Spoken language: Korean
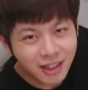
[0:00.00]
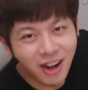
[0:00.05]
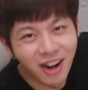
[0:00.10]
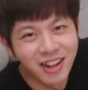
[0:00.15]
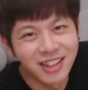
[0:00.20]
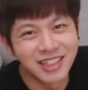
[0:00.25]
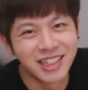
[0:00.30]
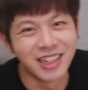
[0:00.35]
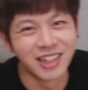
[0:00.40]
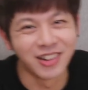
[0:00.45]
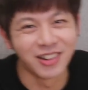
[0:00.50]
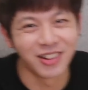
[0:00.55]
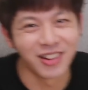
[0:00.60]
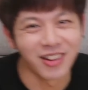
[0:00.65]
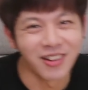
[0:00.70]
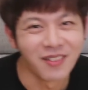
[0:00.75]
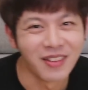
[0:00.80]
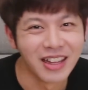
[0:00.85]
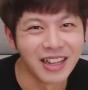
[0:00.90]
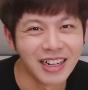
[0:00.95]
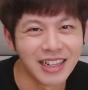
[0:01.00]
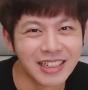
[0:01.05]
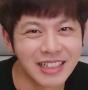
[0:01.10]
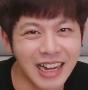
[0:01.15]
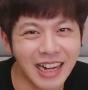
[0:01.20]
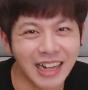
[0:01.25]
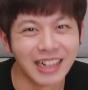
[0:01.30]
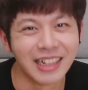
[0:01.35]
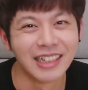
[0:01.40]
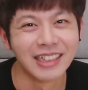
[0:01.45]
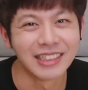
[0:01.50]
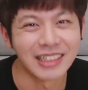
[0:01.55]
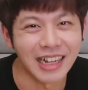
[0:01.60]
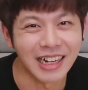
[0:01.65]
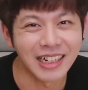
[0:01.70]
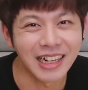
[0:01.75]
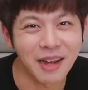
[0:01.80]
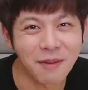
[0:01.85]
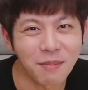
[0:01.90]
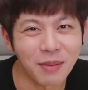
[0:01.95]
이런 식으로 그냥
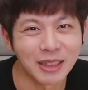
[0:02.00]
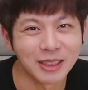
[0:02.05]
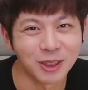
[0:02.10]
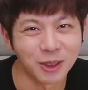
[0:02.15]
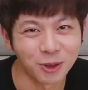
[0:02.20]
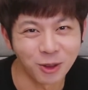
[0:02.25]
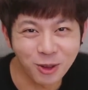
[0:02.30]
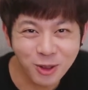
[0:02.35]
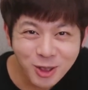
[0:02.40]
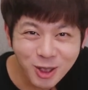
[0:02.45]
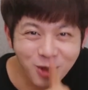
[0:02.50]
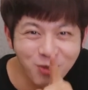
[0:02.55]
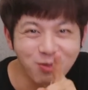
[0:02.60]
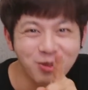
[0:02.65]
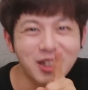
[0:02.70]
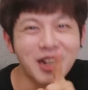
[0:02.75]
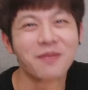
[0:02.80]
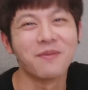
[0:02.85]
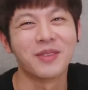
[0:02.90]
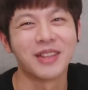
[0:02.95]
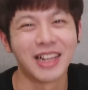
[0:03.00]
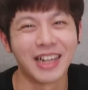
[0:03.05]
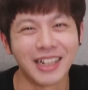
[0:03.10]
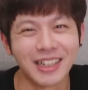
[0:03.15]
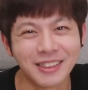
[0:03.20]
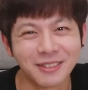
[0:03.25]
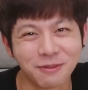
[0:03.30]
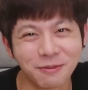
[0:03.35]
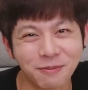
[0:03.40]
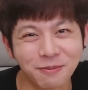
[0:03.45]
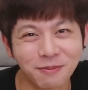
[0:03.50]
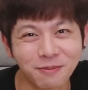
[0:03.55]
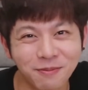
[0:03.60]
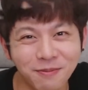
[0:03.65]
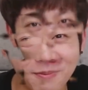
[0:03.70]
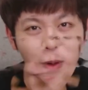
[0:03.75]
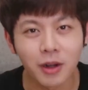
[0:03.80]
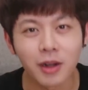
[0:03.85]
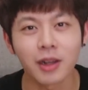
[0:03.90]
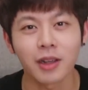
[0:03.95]
장난만 쳐도 충분합니다.
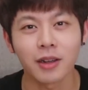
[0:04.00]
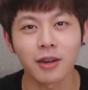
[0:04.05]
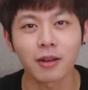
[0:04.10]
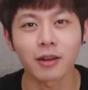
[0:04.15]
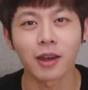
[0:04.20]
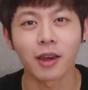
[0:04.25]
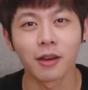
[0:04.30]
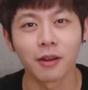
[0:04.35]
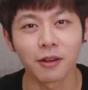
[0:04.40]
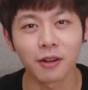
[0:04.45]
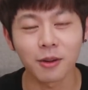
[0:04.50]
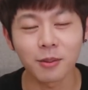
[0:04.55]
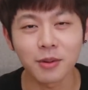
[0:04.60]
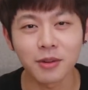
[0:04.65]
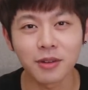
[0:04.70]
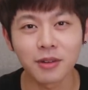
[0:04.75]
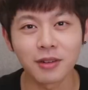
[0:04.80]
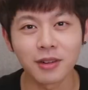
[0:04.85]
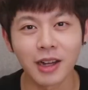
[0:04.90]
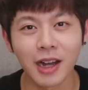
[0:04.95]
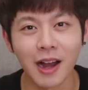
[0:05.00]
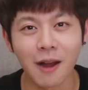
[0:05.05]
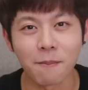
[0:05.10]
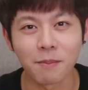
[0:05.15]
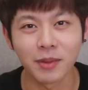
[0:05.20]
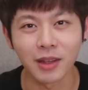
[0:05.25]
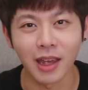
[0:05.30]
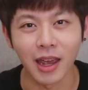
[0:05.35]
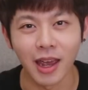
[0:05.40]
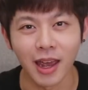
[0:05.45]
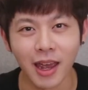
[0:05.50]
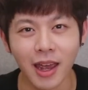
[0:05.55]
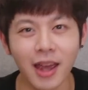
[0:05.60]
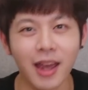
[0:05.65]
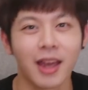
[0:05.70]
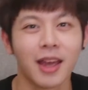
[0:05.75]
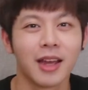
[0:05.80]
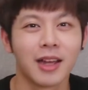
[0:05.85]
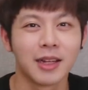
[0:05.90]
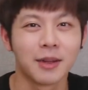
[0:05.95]
오늘 이렇게 여러분들과
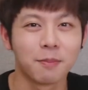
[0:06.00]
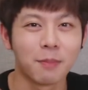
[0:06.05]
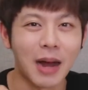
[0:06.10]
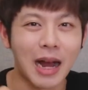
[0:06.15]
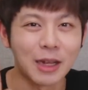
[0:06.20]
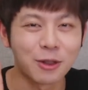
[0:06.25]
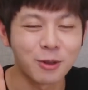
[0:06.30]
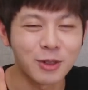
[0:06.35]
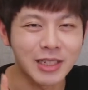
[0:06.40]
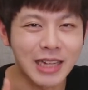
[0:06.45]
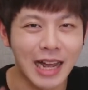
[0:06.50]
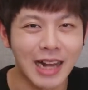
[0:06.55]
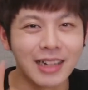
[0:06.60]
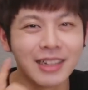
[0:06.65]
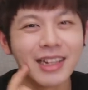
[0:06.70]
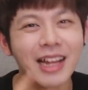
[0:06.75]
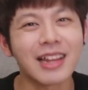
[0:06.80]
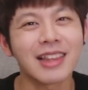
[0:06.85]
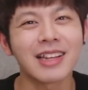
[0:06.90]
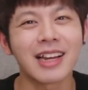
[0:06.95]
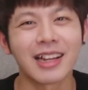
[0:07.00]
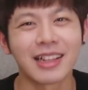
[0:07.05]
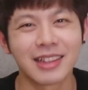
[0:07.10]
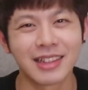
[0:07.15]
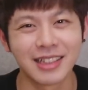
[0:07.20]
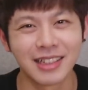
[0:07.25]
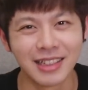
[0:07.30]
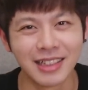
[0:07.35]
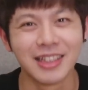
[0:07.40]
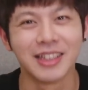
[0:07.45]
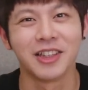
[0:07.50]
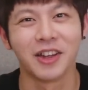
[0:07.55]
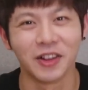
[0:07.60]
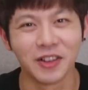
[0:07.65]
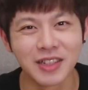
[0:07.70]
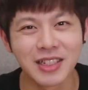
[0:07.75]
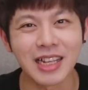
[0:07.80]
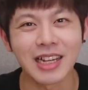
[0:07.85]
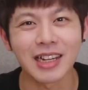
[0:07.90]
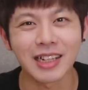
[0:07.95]
함께 마술 장난 같은
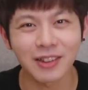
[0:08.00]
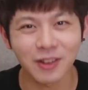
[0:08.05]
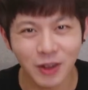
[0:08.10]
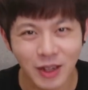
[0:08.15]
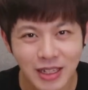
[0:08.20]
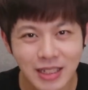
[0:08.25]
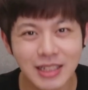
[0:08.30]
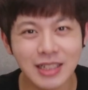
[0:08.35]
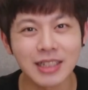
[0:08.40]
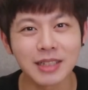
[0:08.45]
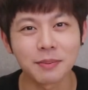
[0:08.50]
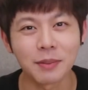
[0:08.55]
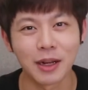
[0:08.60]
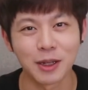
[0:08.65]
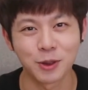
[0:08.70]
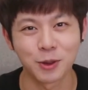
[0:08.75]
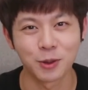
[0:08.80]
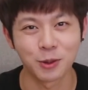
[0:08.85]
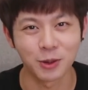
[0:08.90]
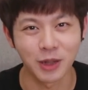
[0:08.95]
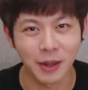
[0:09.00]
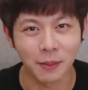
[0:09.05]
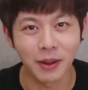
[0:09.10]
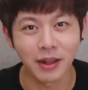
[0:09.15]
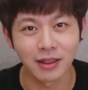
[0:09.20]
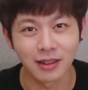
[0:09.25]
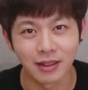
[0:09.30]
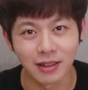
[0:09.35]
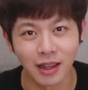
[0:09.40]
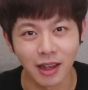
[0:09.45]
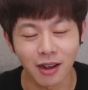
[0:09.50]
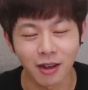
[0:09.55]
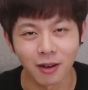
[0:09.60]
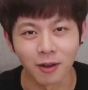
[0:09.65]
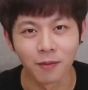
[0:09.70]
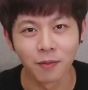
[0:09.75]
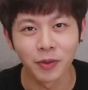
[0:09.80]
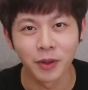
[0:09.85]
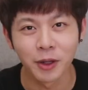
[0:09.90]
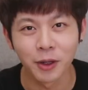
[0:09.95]
연상 퀴즈 마술을 해봤는데요.